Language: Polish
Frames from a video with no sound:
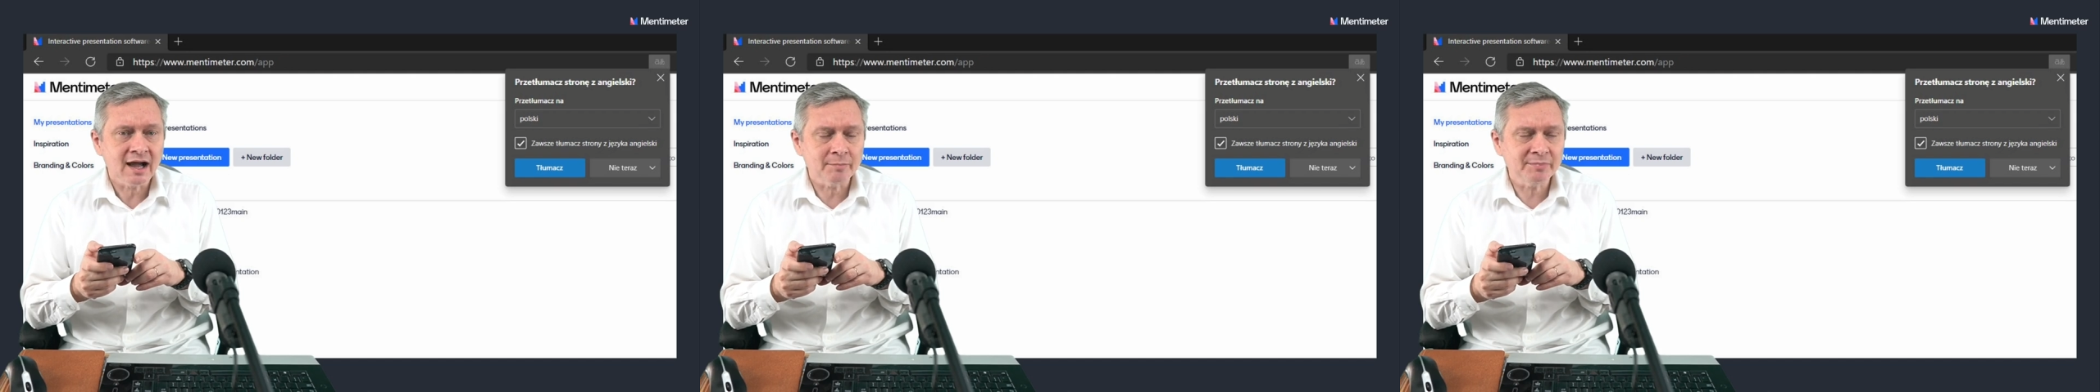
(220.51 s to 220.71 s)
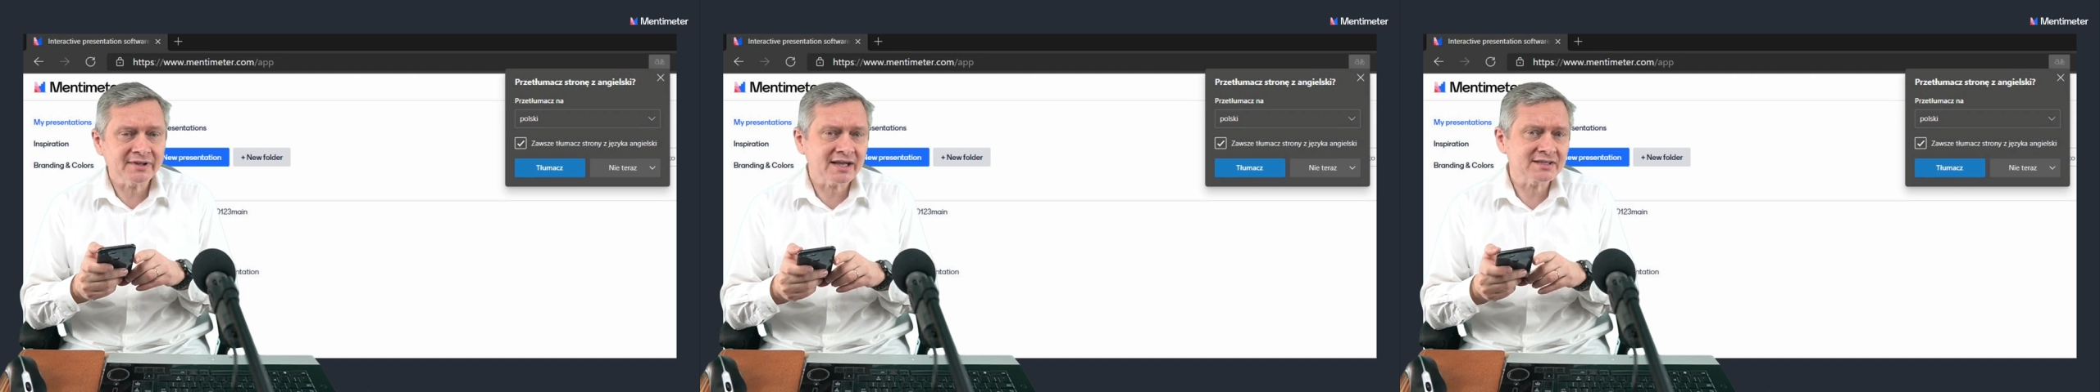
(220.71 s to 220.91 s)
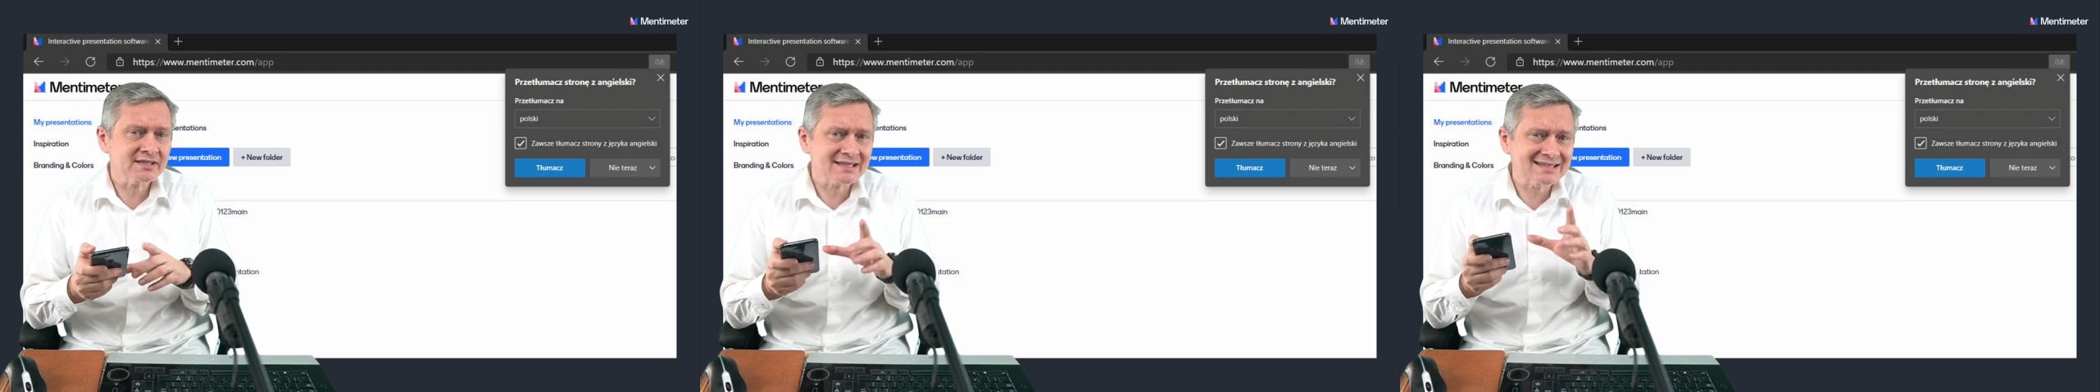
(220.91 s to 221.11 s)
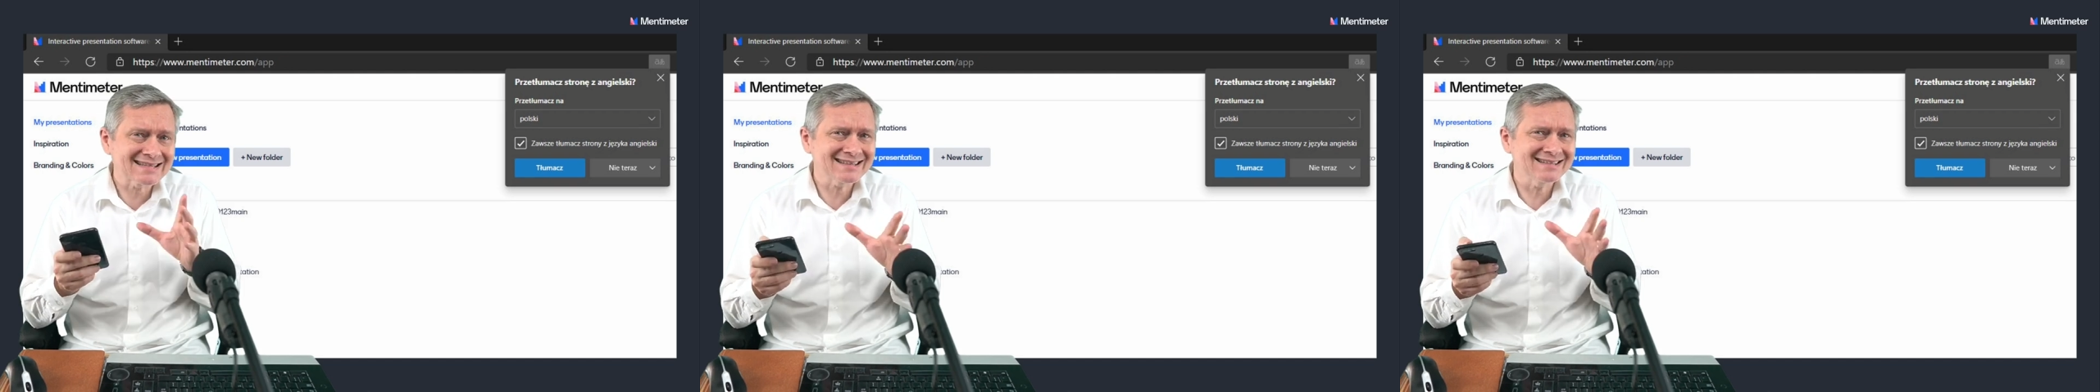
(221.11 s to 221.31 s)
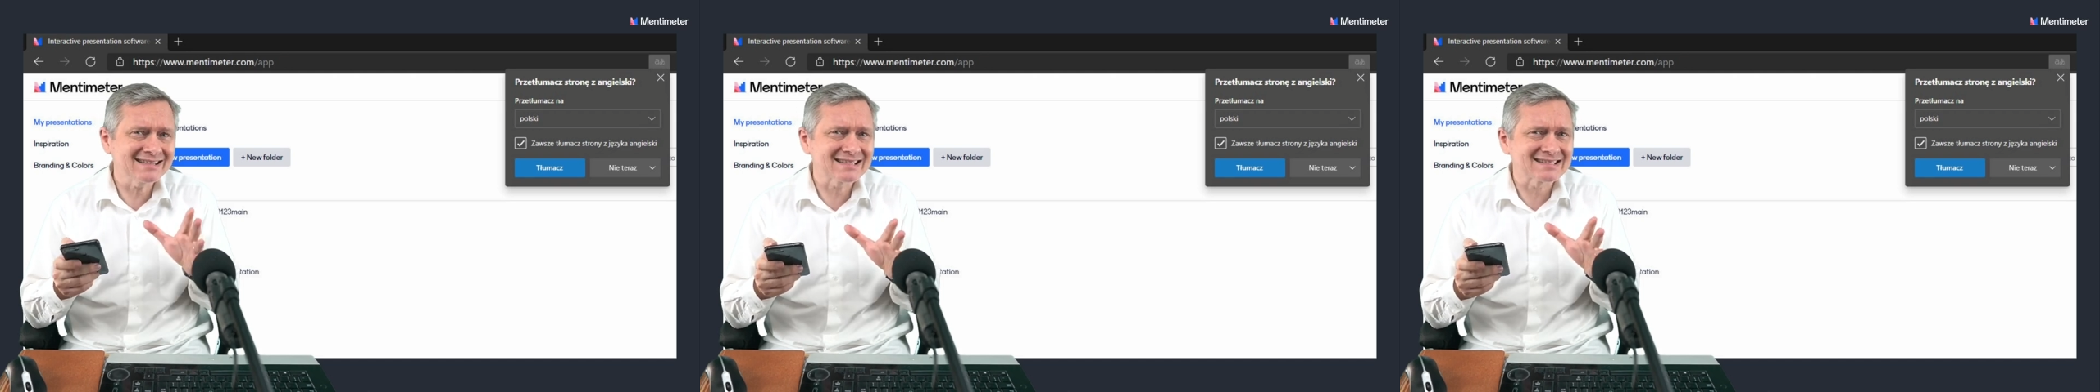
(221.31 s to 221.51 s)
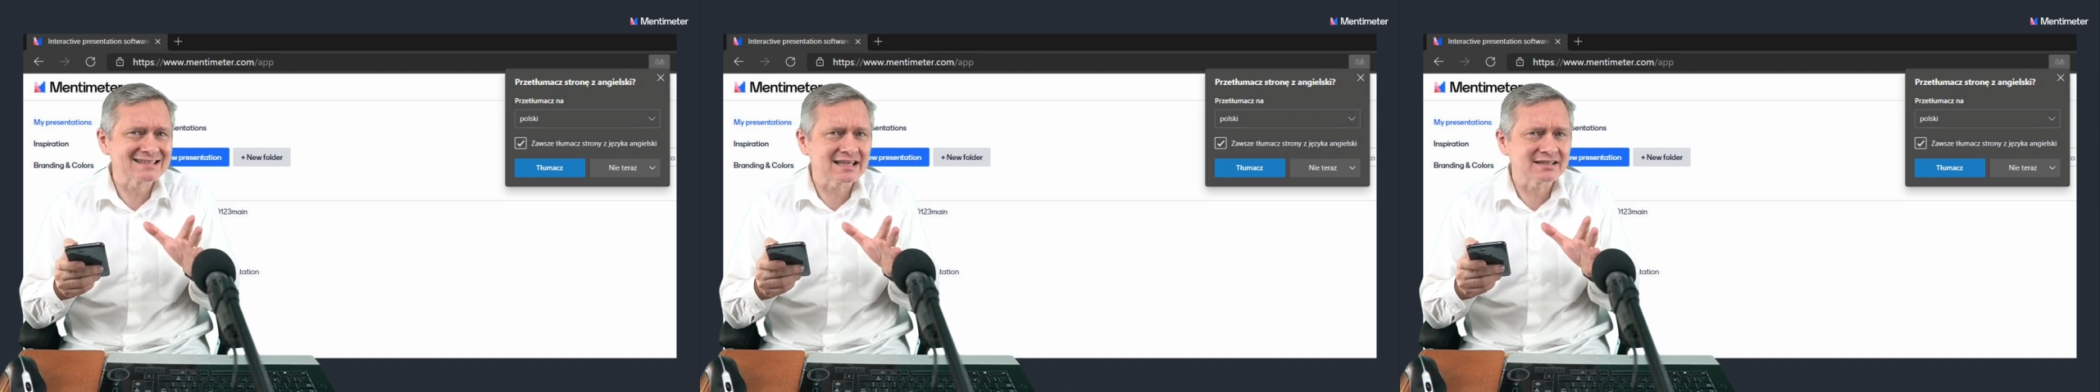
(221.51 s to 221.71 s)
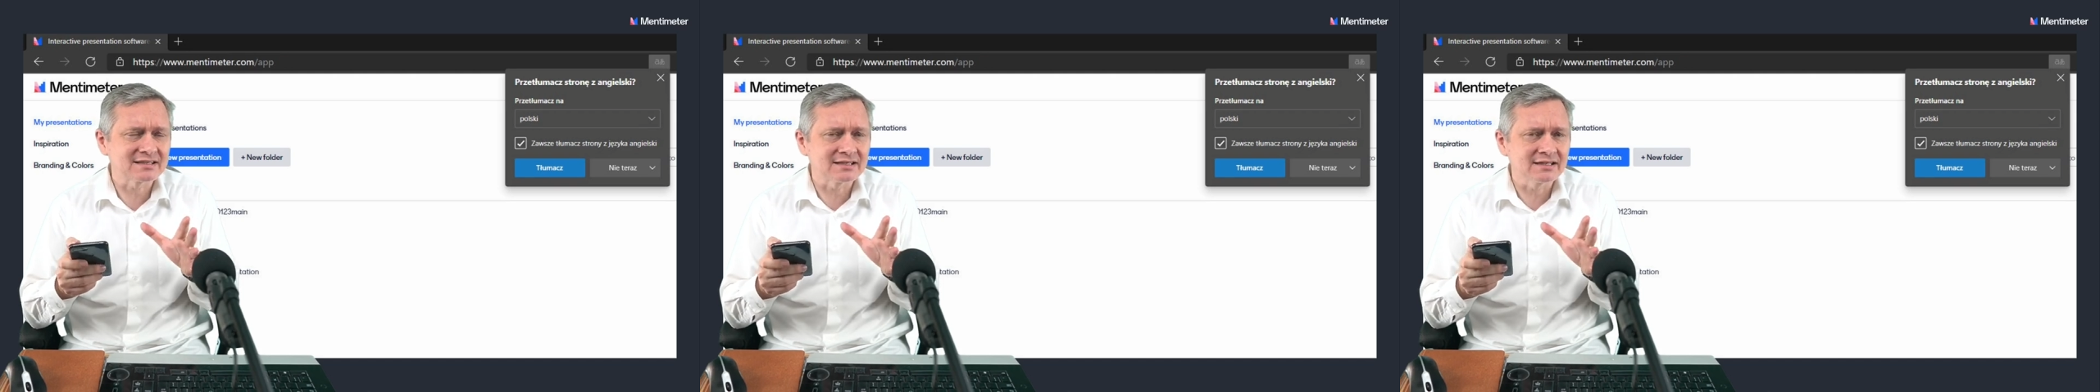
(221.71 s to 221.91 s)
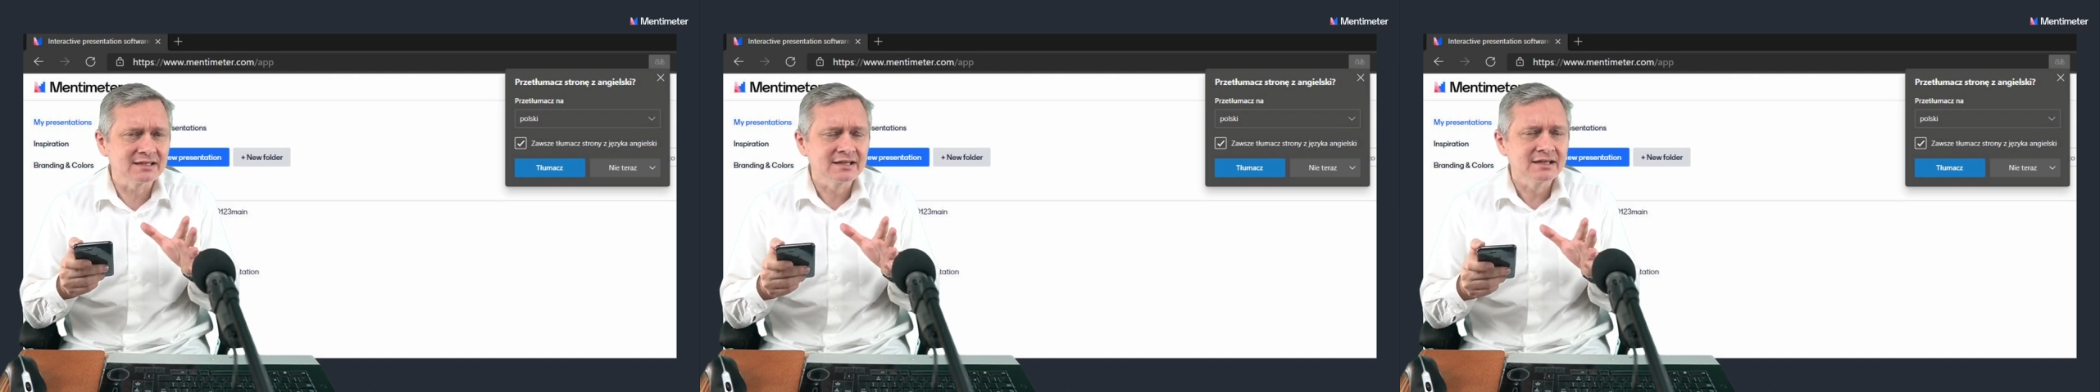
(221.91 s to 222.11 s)
Aplikacja stety
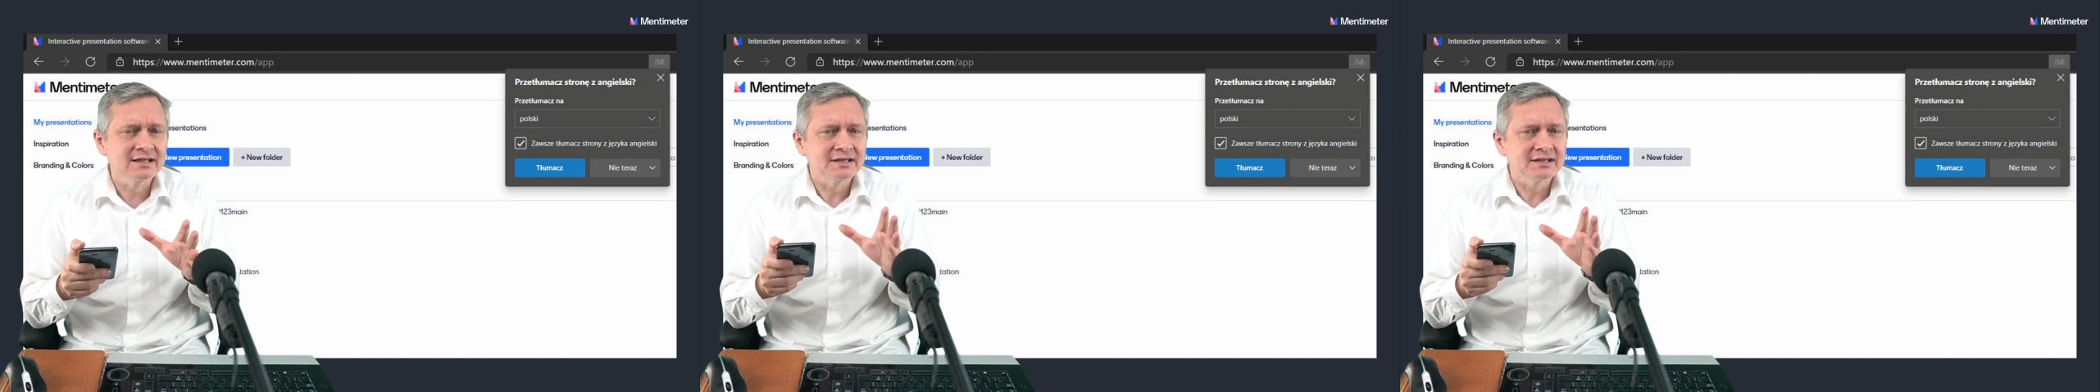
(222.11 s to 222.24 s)
niestety